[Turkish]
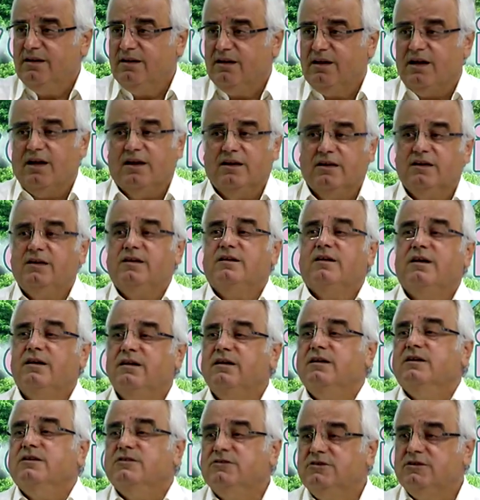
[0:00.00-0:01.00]
Yani iki
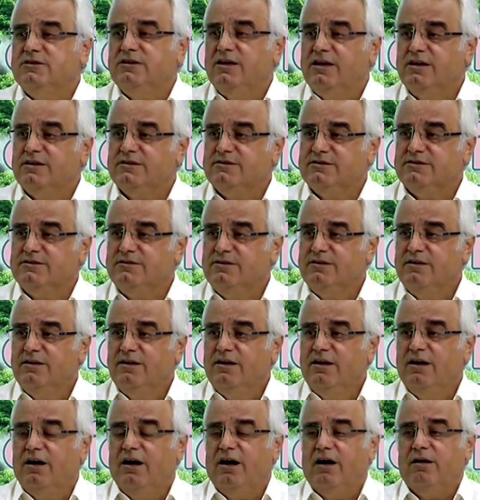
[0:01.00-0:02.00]
tane incir yersin.
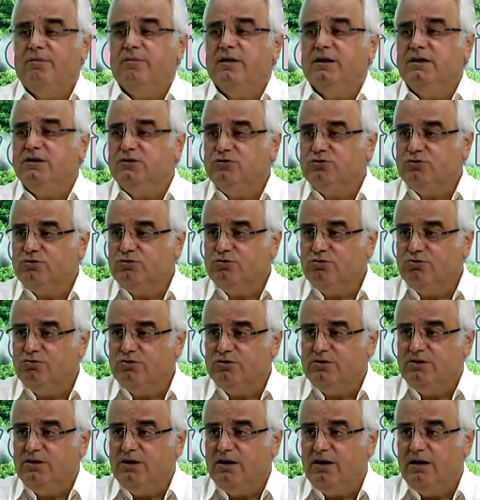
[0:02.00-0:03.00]
Ama incir
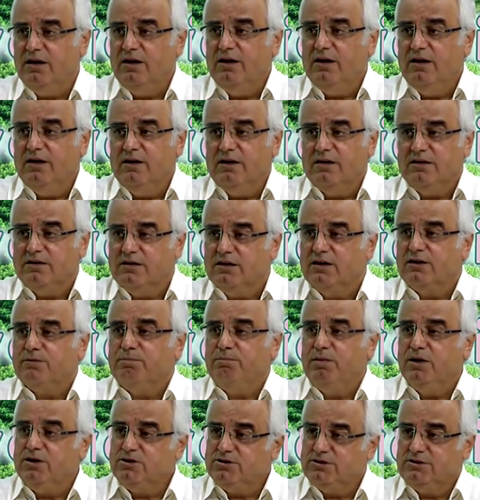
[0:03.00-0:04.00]
kürü diye
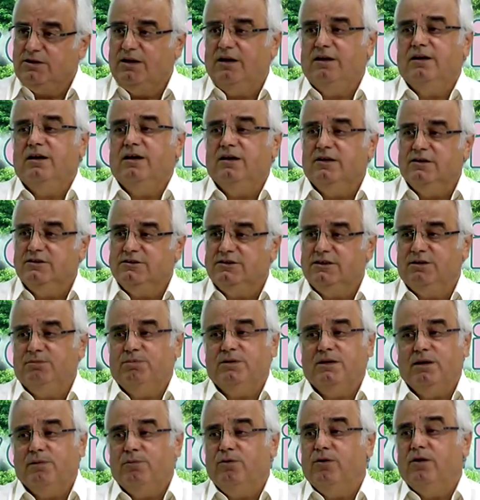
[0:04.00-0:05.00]
45 tane incir
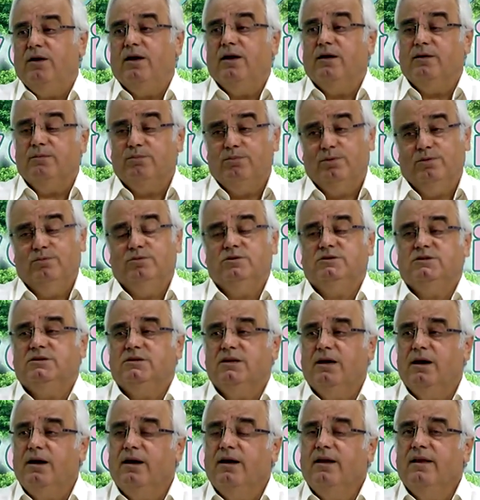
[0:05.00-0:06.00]
bir de böyle
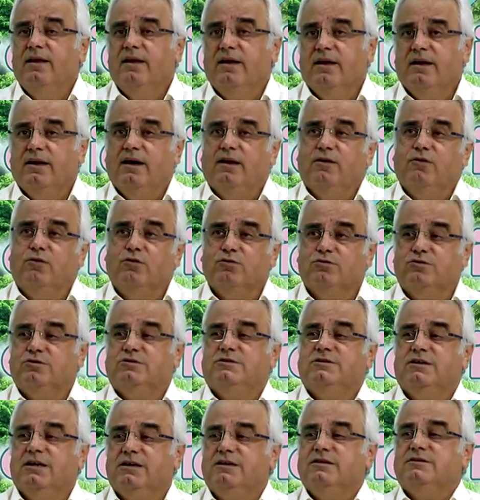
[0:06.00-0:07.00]
içine yani
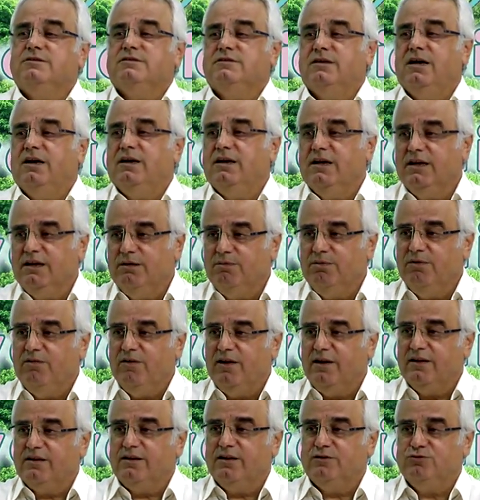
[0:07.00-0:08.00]
38 tane gibi
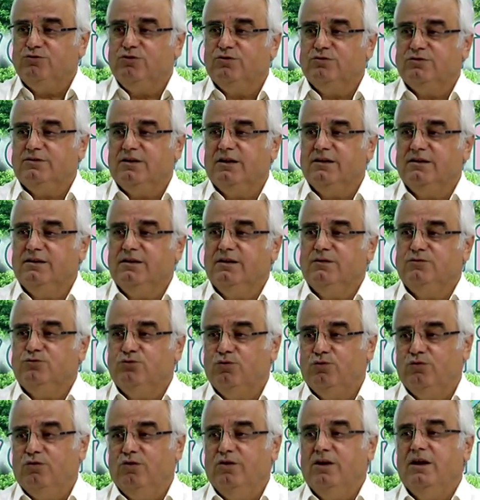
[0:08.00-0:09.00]
veyahut da çok sanki
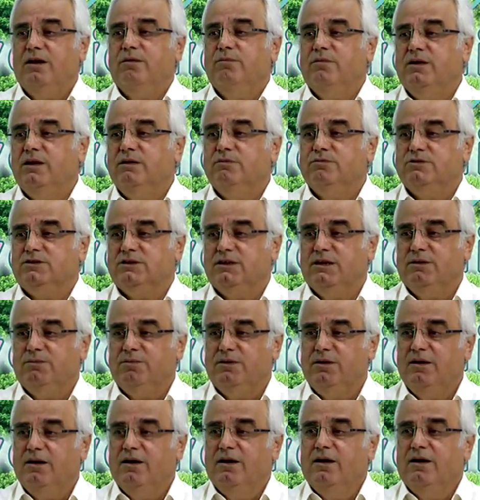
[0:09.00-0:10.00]
çok önemliymiş
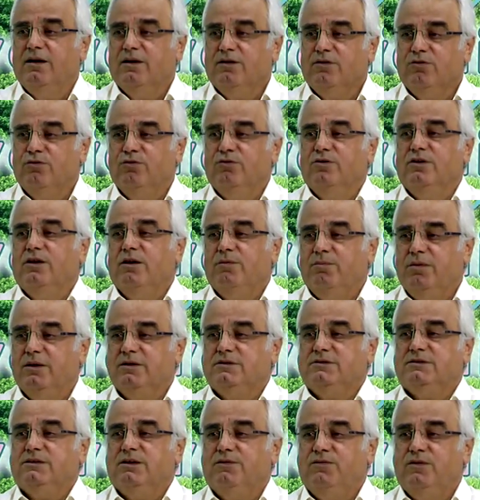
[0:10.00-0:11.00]
gibi günde 5
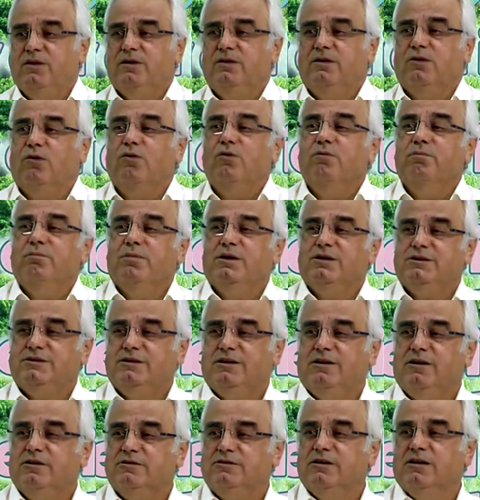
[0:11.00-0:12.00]
sefer 15
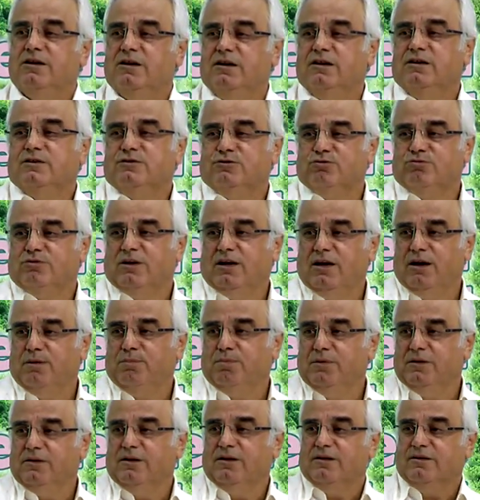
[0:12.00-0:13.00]
derece ılık suda
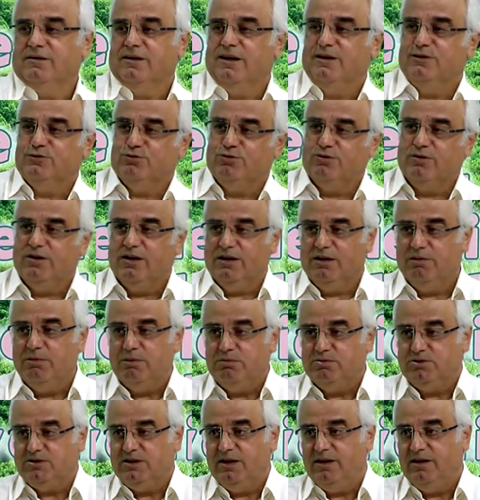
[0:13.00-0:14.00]
yapıldıktan sonra gibi
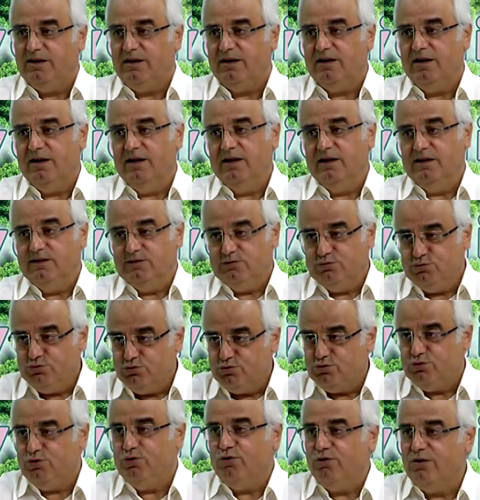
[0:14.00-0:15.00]
bir şeyler
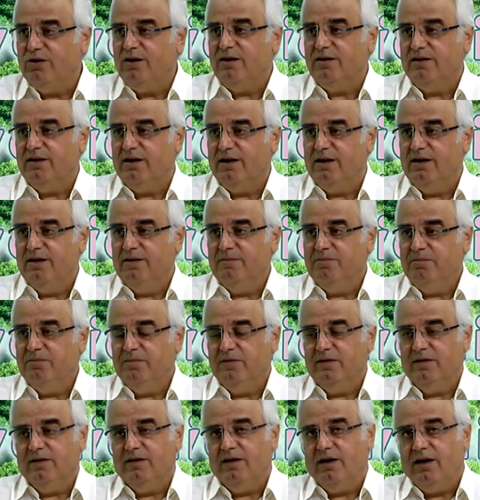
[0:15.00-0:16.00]
süslüyorlar ya.
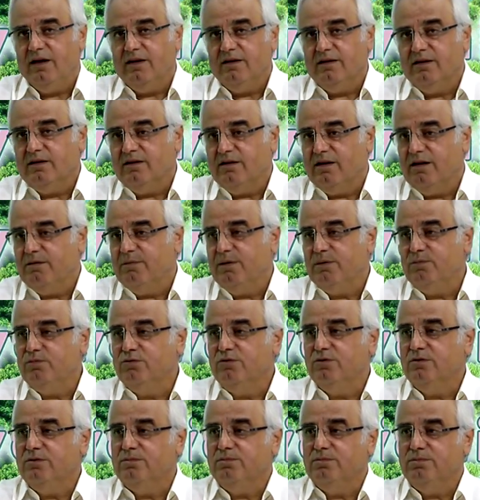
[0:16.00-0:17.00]
Yani ama
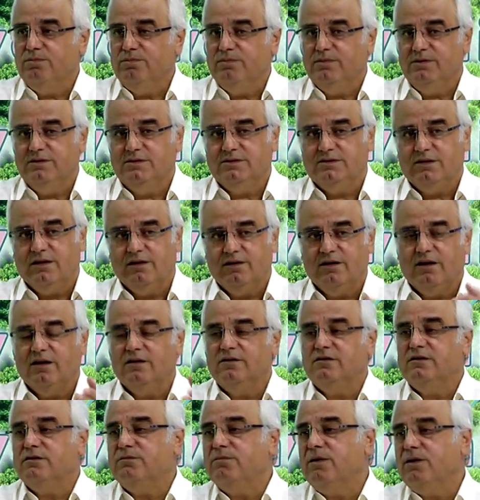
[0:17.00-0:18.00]
bunu insanı
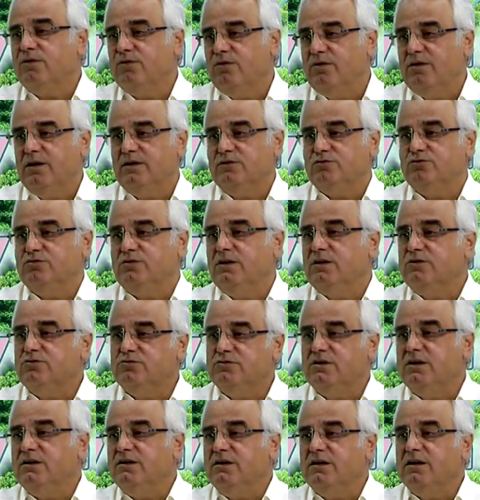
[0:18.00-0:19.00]
kandırmak kolay suya
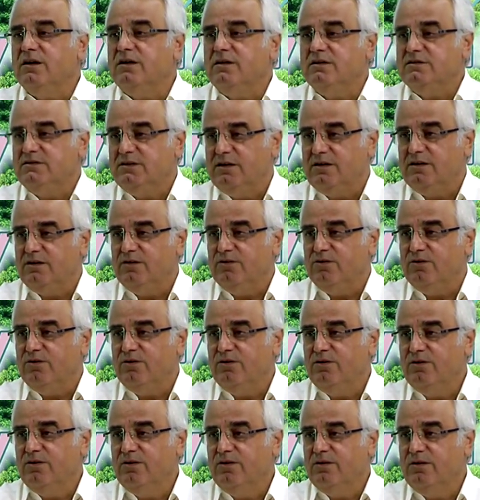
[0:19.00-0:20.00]
düşen yılana sarılıyor.
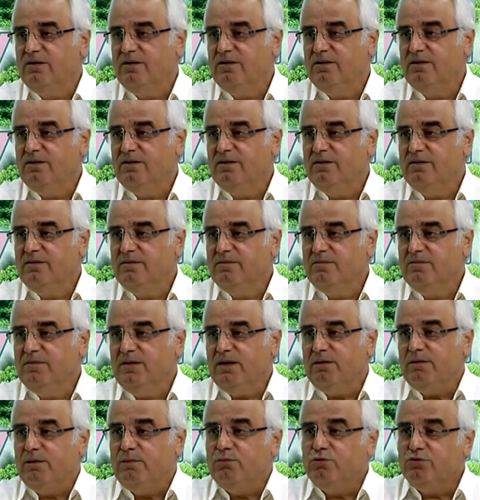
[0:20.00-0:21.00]
Evet.
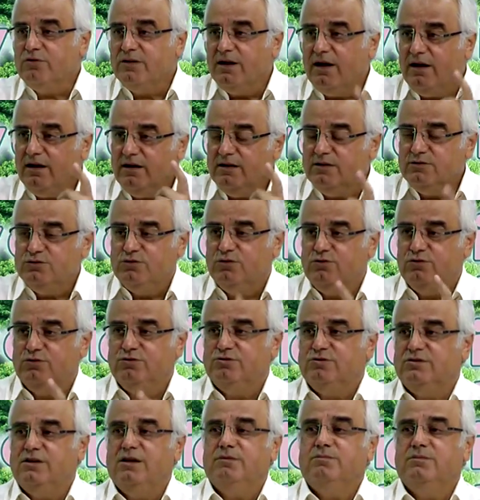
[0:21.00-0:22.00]
Ama burada çok
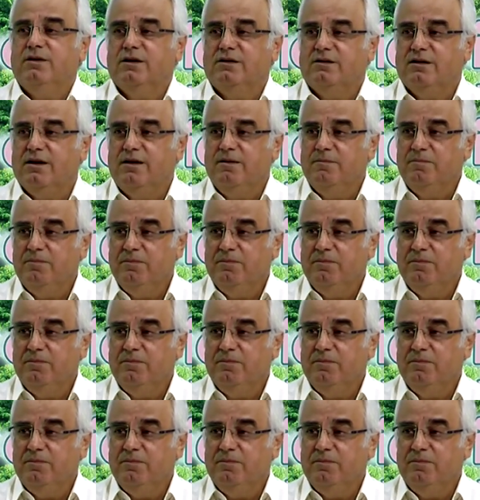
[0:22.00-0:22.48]
özür dilerim tekrar.